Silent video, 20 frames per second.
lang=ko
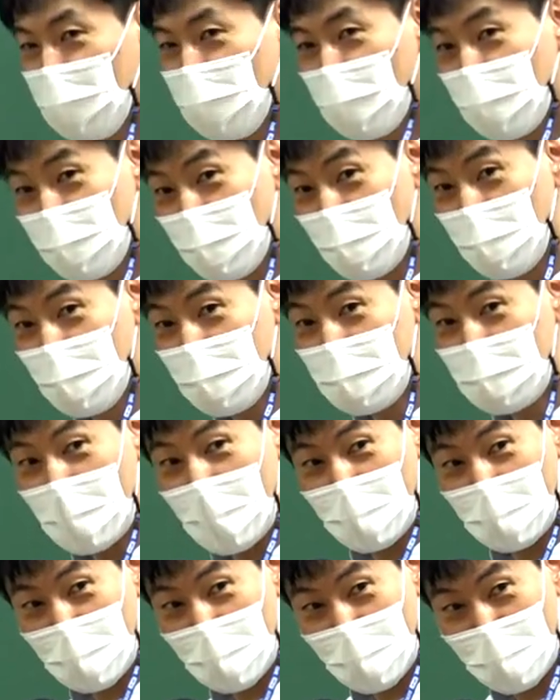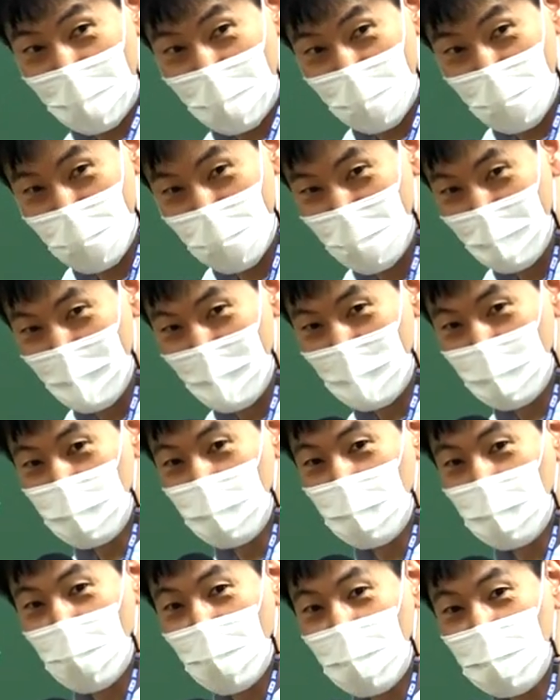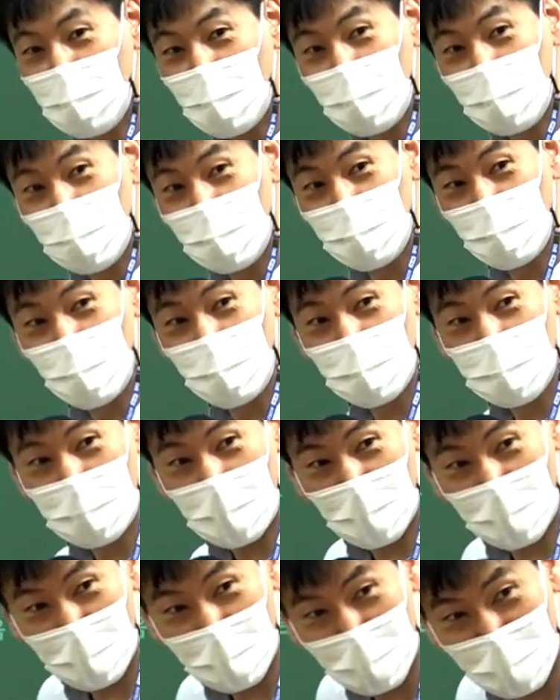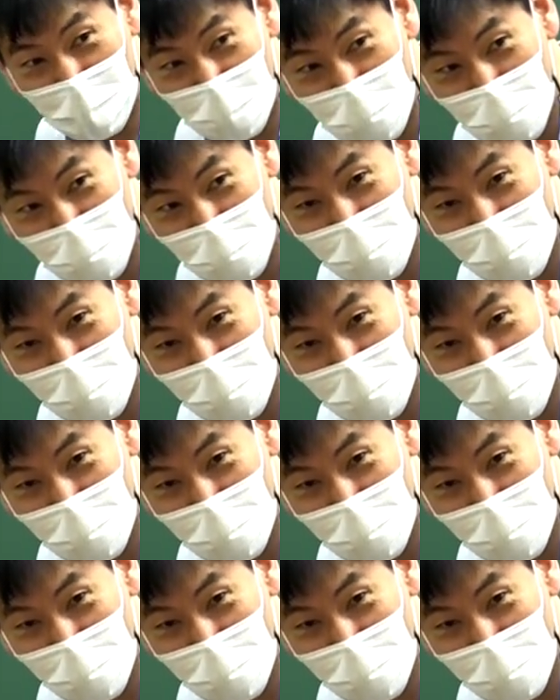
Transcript: 어떻게 뽑는지 아나? 국회의장 어떻게 뽑는지 아나?